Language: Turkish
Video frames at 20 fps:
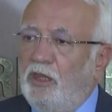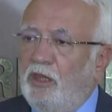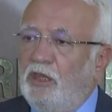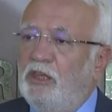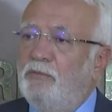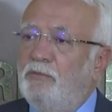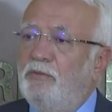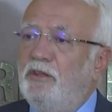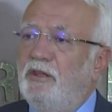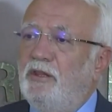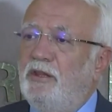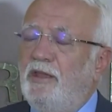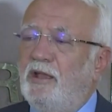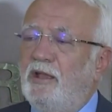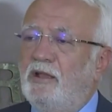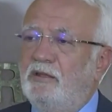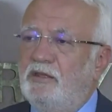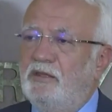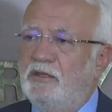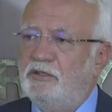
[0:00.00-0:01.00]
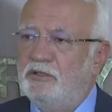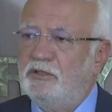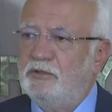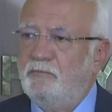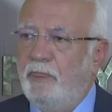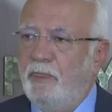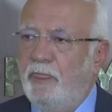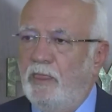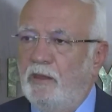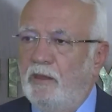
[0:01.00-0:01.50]
2000 liraya kadar
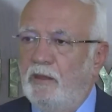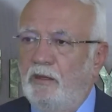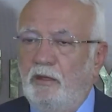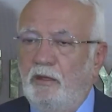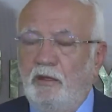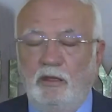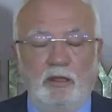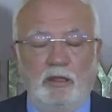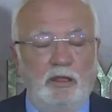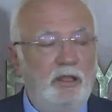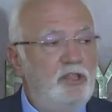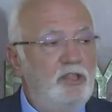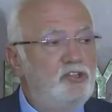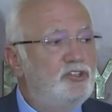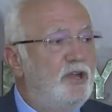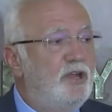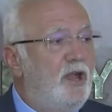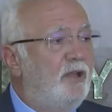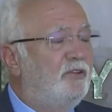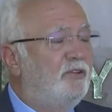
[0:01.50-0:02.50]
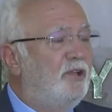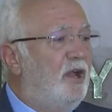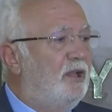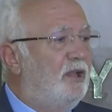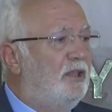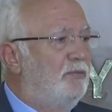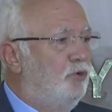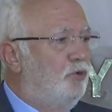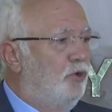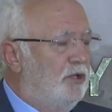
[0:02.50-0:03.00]
icra
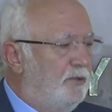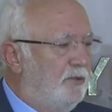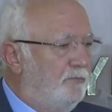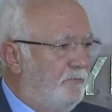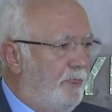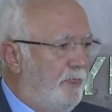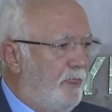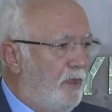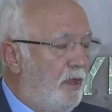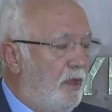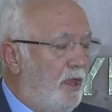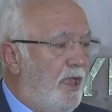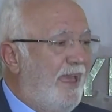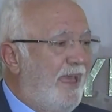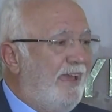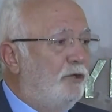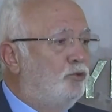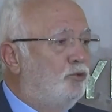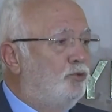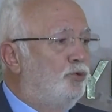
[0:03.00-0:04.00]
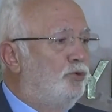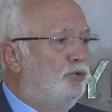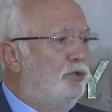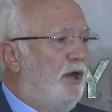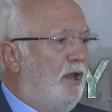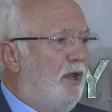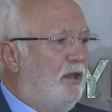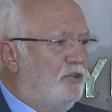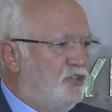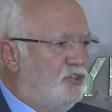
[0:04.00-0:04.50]
takip olan her türlü
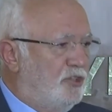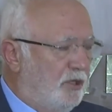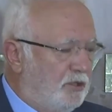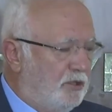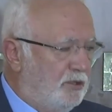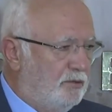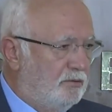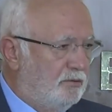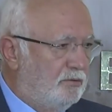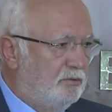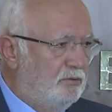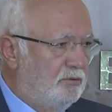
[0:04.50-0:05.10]
alacak.